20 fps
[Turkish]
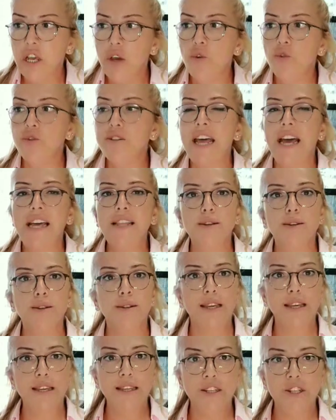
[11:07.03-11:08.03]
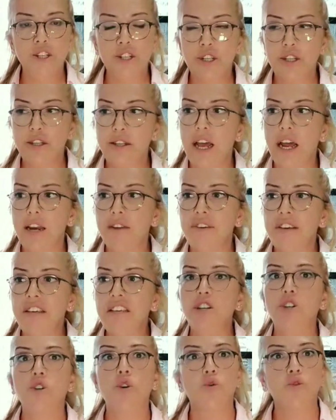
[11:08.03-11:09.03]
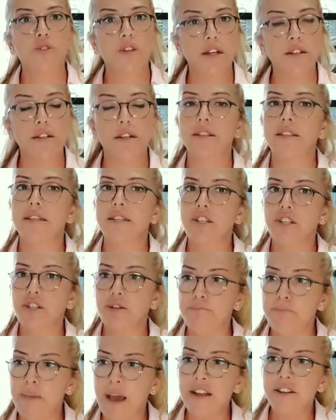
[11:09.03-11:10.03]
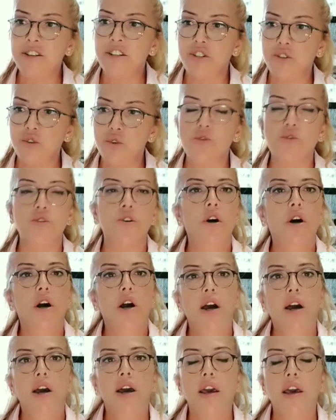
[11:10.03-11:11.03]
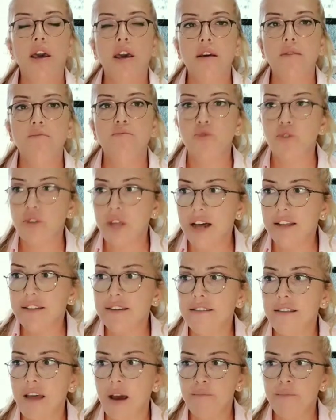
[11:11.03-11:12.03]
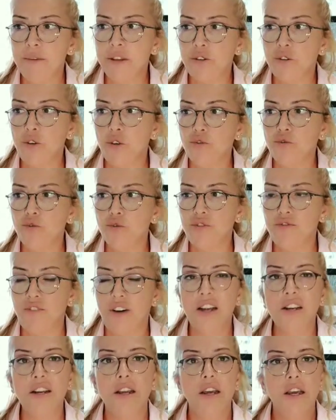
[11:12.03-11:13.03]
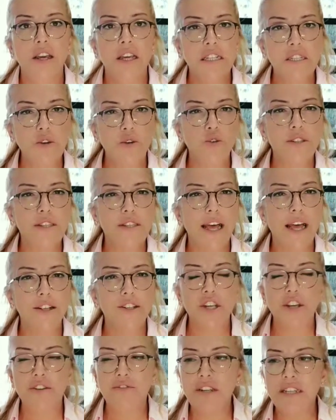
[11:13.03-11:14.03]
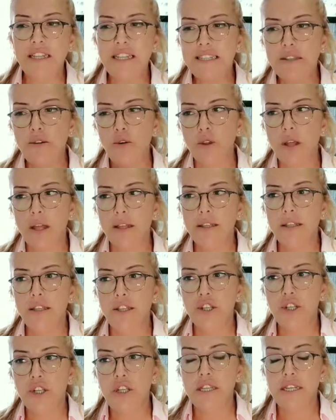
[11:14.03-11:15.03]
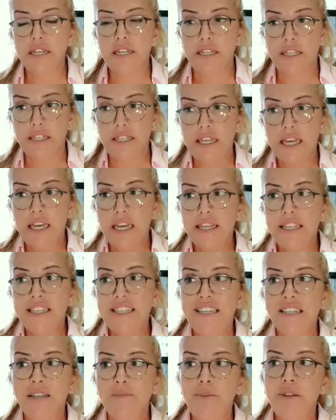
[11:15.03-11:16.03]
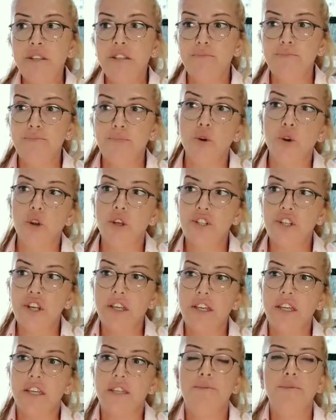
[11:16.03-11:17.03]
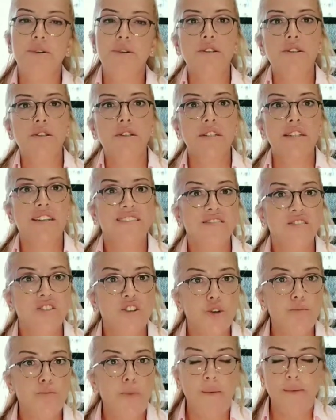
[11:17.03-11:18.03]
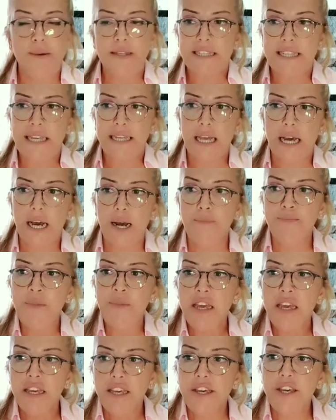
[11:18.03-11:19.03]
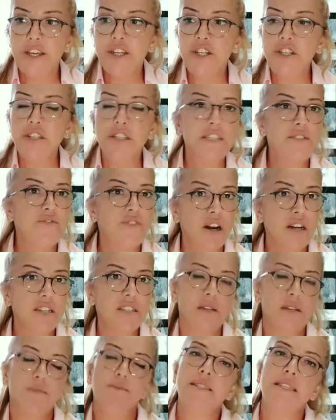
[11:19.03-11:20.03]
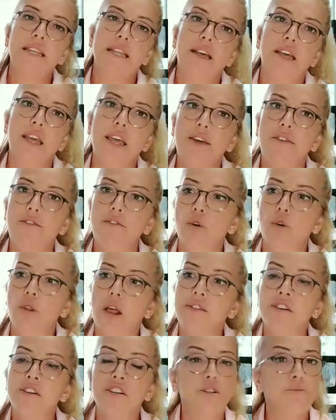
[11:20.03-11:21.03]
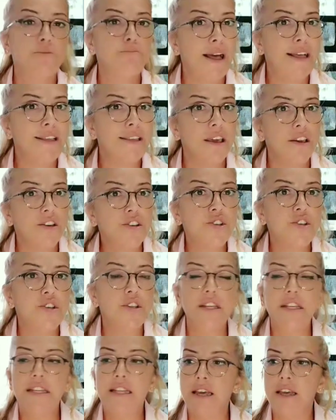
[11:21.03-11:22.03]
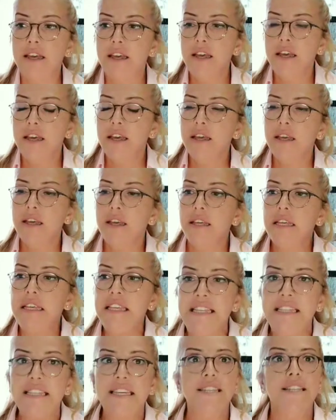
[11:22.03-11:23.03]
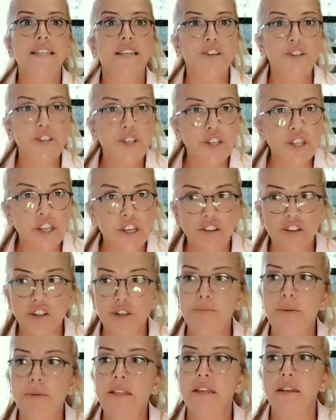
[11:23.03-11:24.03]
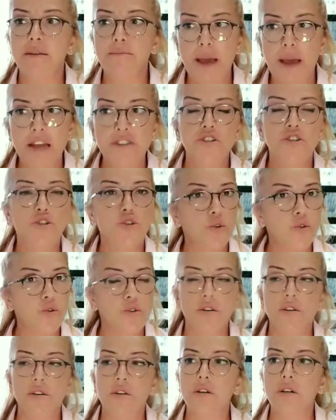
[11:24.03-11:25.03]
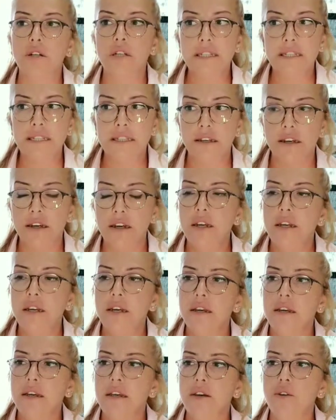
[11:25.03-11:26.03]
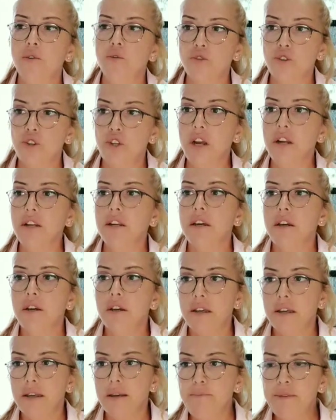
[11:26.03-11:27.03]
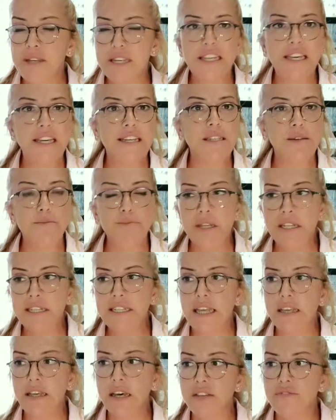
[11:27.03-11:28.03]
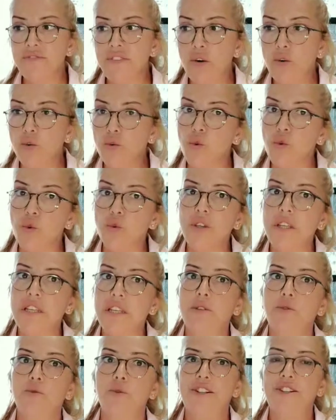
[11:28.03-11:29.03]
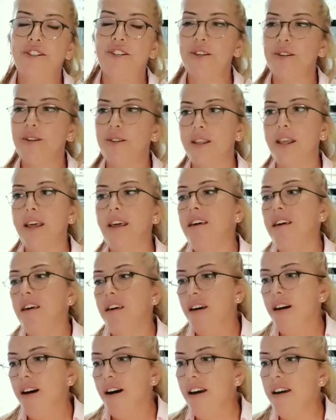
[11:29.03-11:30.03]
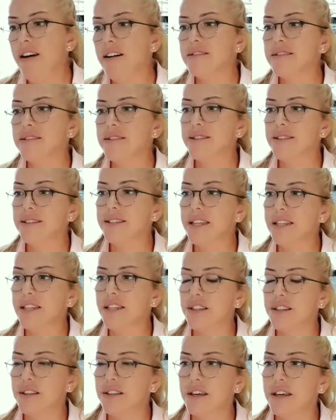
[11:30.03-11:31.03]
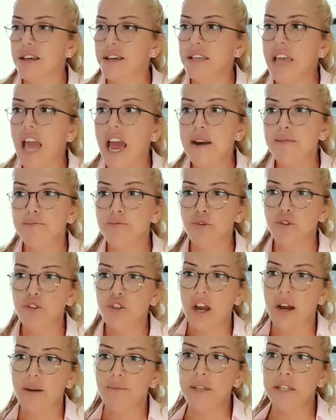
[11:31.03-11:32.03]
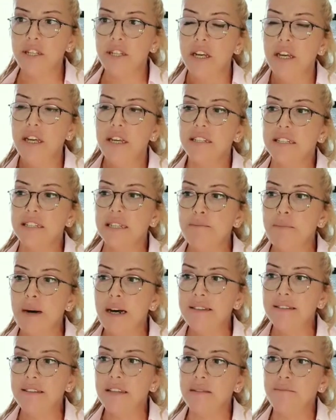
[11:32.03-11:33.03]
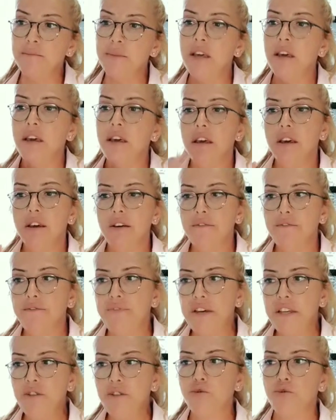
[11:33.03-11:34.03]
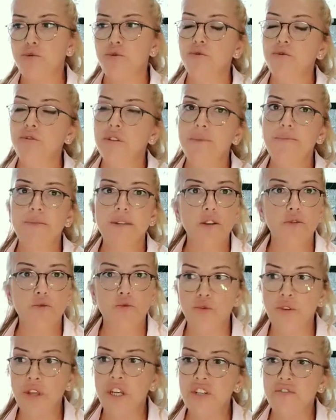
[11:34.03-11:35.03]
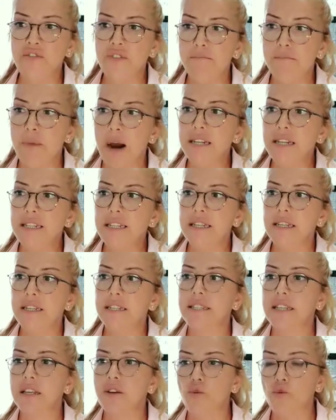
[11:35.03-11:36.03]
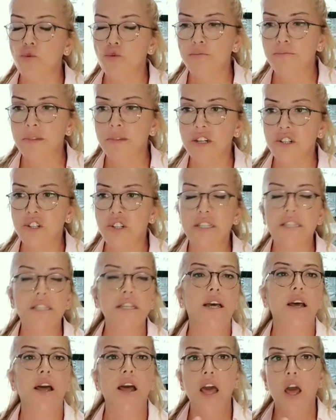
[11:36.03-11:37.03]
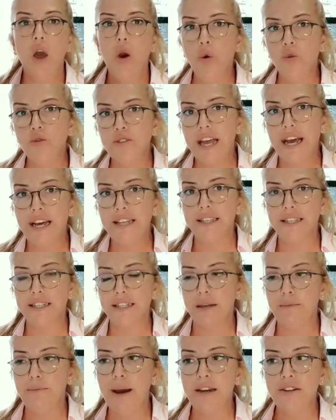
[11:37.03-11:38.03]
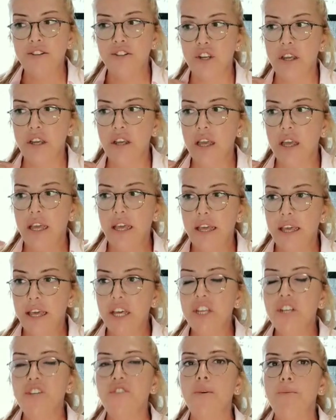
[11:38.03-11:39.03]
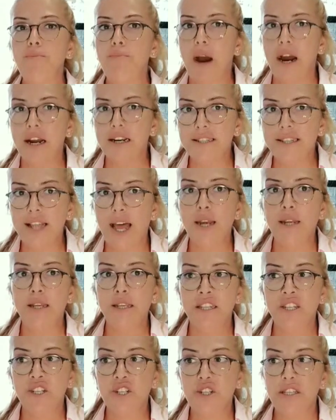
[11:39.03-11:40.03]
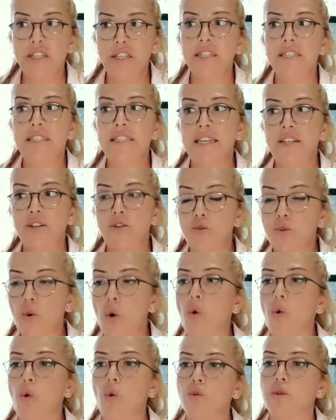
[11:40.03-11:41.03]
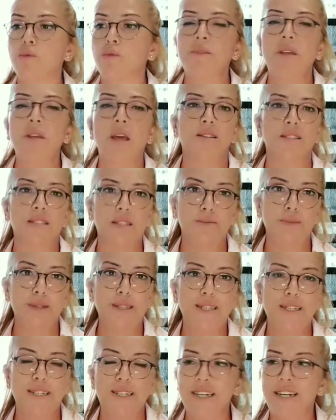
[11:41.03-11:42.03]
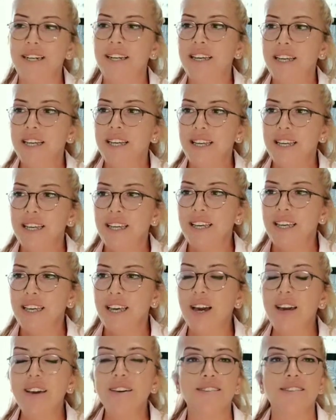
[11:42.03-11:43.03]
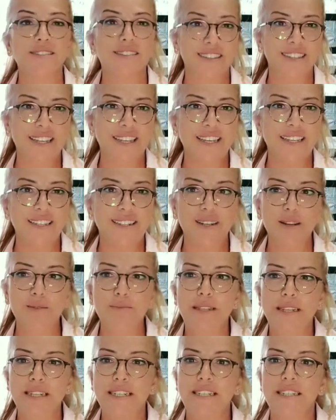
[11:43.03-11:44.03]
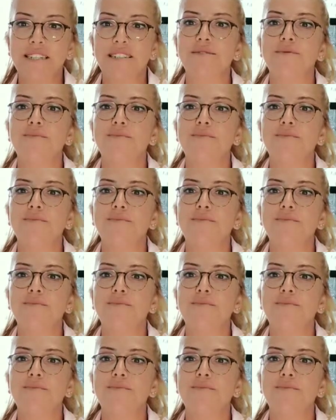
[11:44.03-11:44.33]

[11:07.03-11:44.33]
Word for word: Özellikle ilişkiler ve iş ortaklıkları için bence çok e, müsaade eden bir gökyüzü var. Sosyal çevrenizde olan ilişkileriniz, yeni bir proje, yeni bir tanışma mesela Eşiniz varsa mesela evli olanlar için belki eşleriyle e, ilgili iş gelişmeleri bence çok e, hızlı e, olacak. E, bir gezi, bir seyahat ve hukuki süreçlerinde hayatınızda e, yer bulacağı bir zaman dilimi. Venüs'ün tabii ki Güneş ve Mars arasındaki uyumlu açısı özellikle bence eş ve partner ilişkilerinizde çok olumlu yansımalarını e, hayatınıza getirebilir.